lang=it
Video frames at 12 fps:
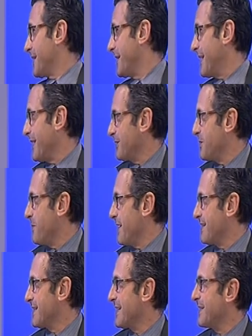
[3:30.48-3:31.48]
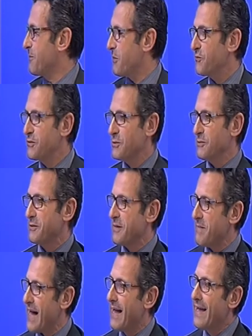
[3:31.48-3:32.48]
perché la, ci pensa il
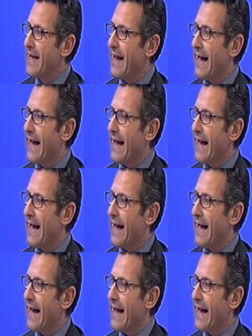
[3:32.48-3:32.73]
professore, ma